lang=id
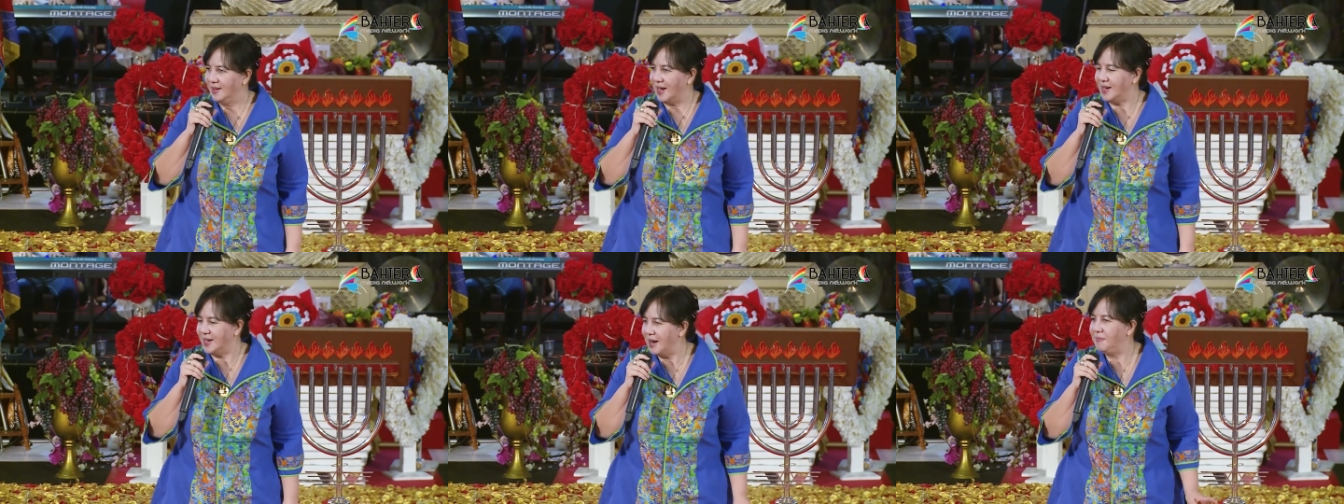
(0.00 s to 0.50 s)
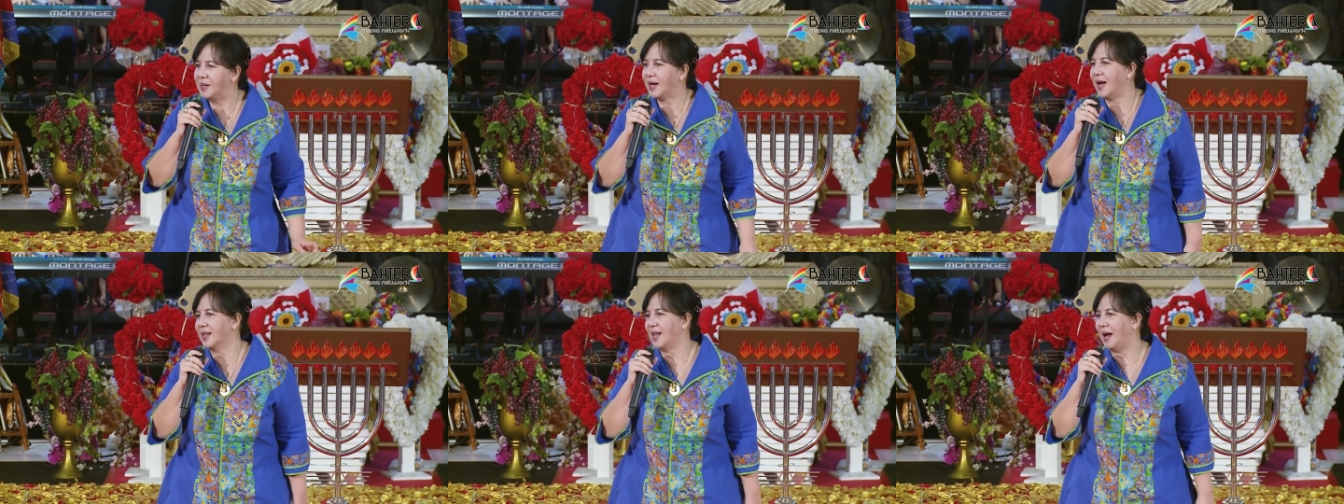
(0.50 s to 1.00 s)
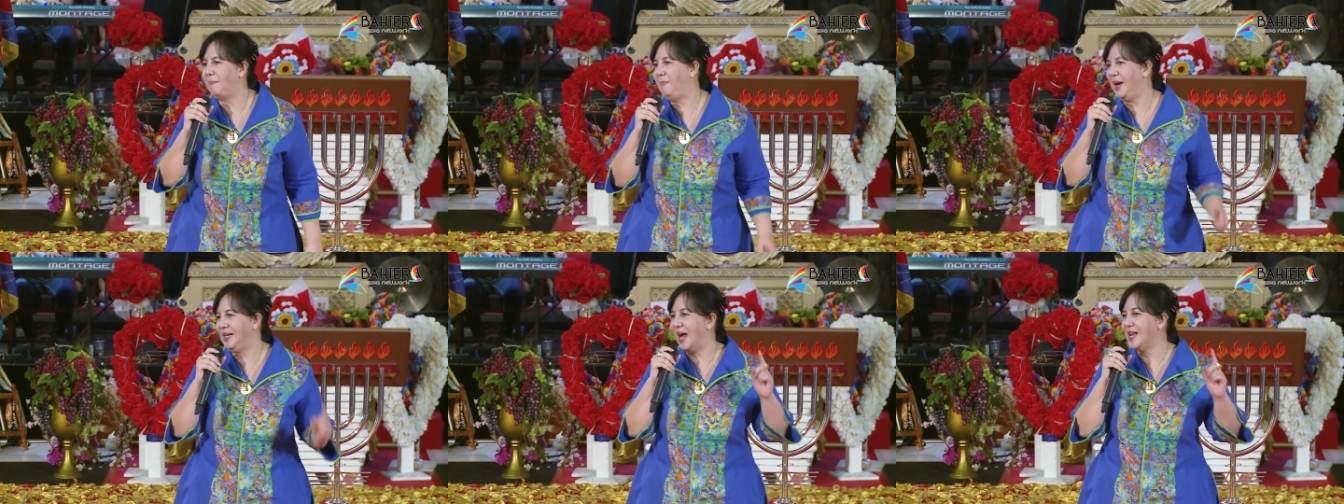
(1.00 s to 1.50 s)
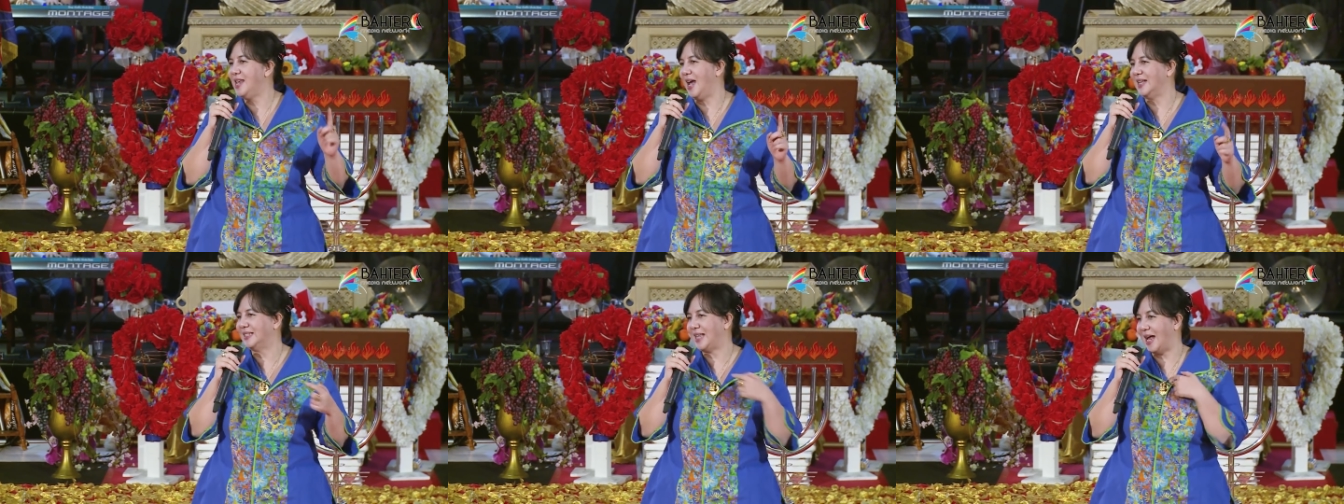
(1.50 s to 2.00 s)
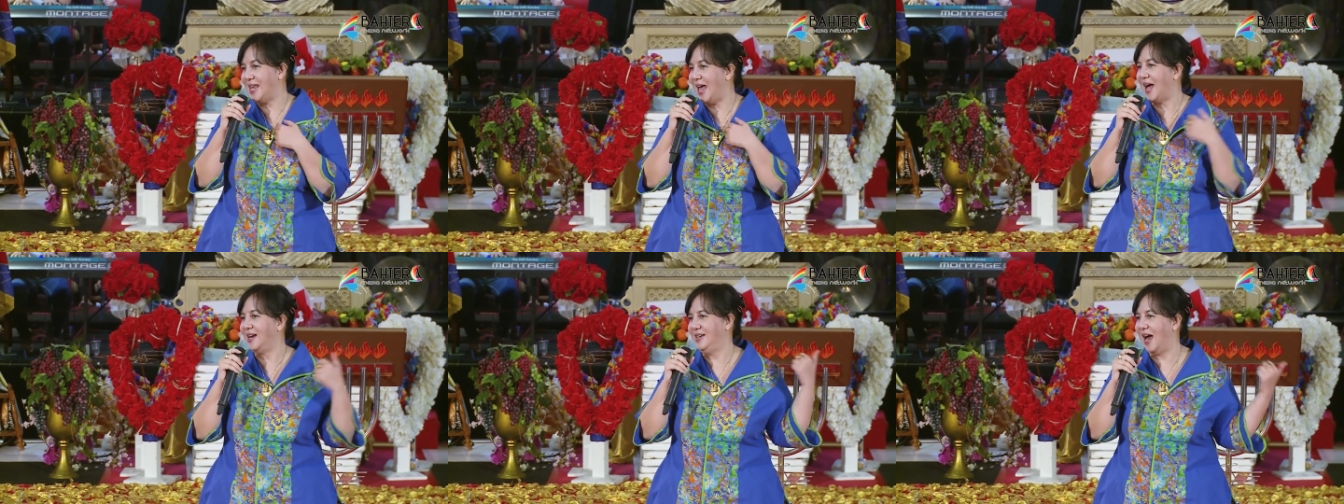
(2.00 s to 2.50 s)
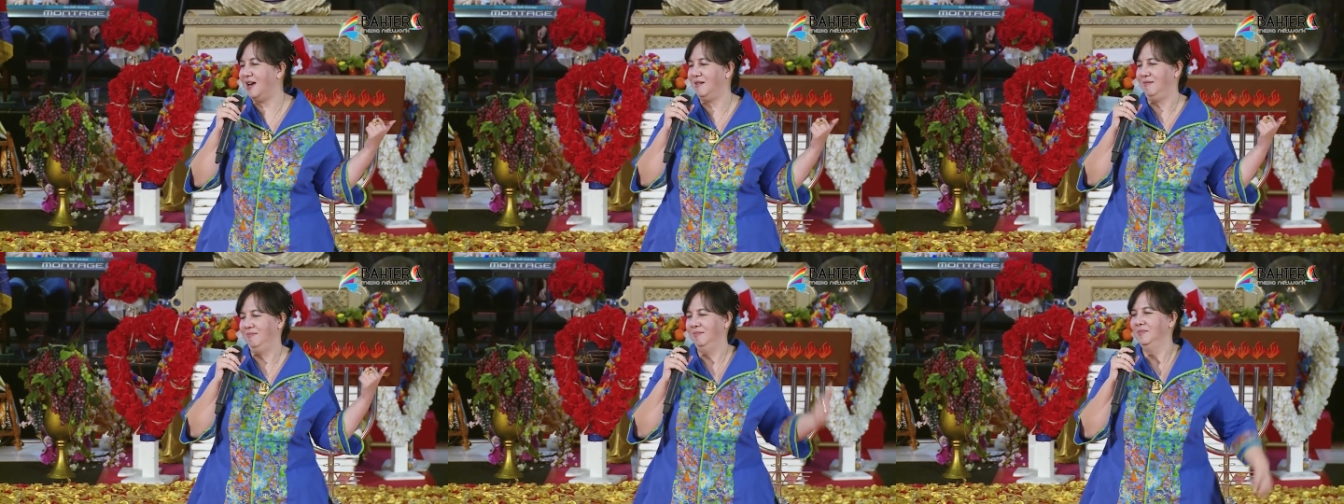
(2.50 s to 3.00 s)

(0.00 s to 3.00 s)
Dan dia berkata, bedanya saya dan